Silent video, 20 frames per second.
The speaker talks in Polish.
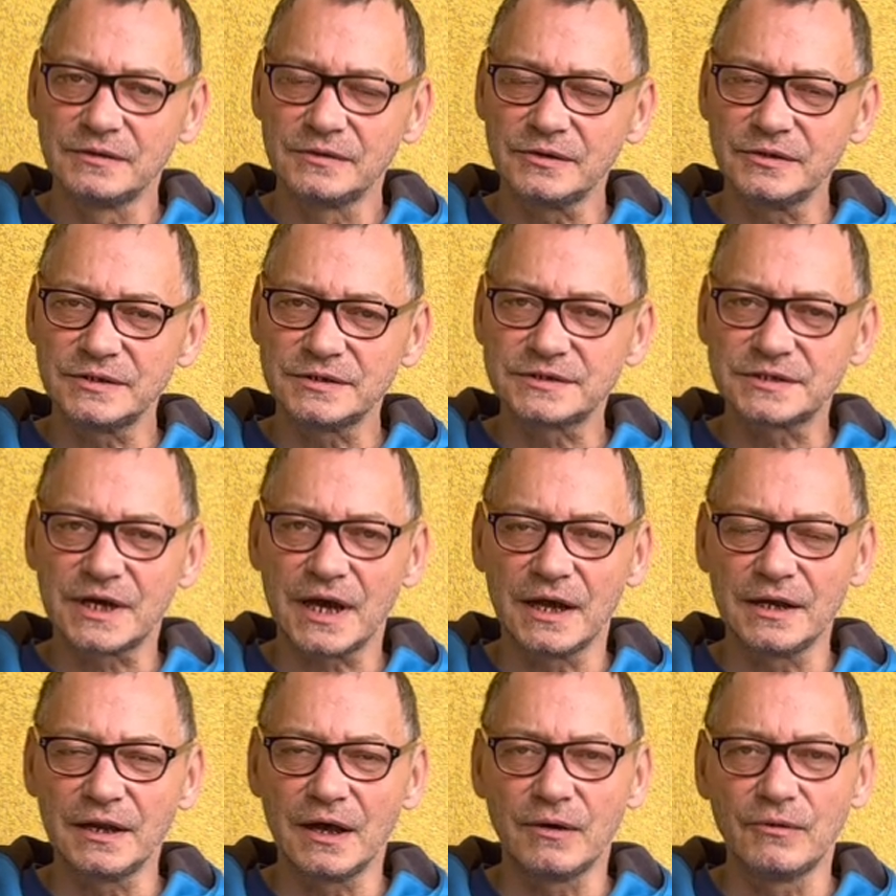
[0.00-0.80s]
To jest
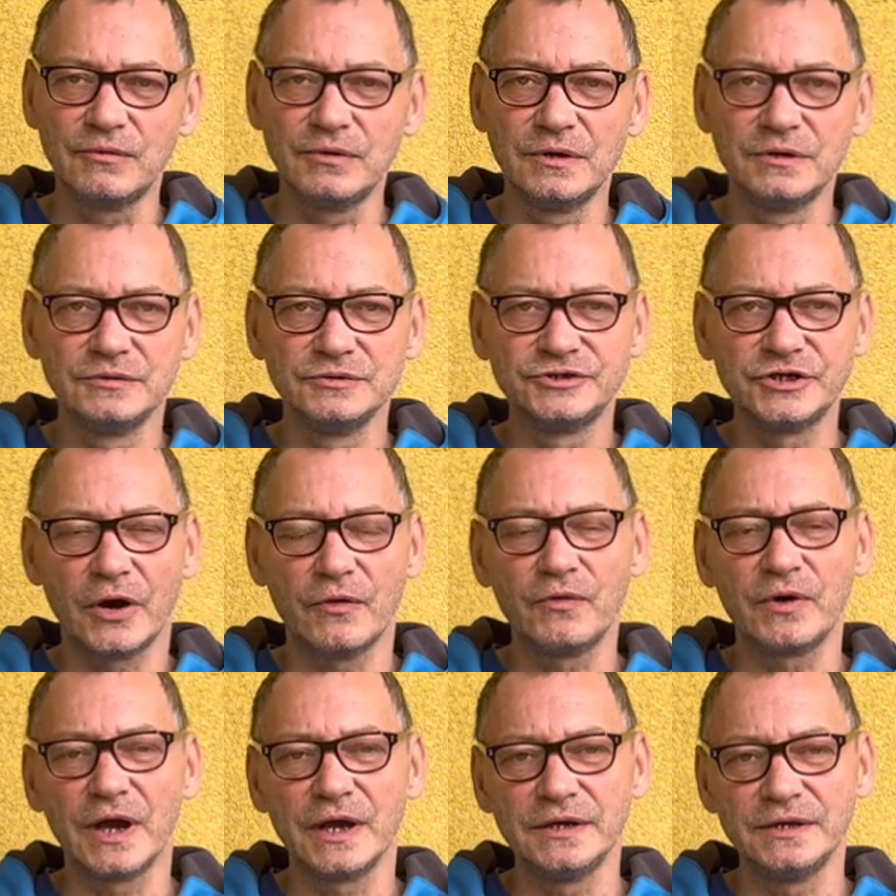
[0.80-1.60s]
kanał
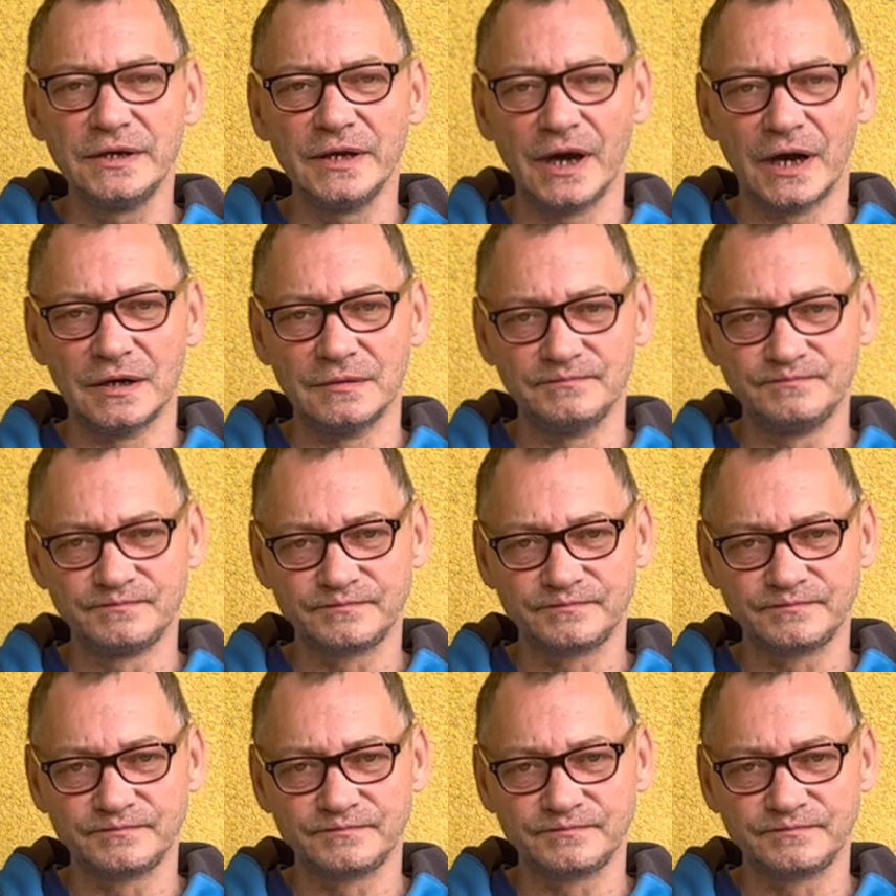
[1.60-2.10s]
Działka i ja.